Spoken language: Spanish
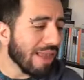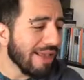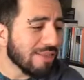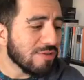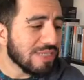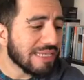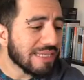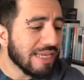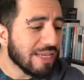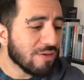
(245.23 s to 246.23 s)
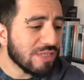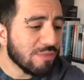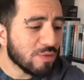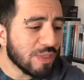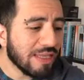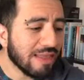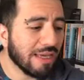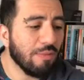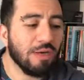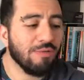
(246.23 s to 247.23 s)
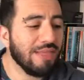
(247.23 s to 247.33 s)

Entonces nos damos cuenta de que, bueno,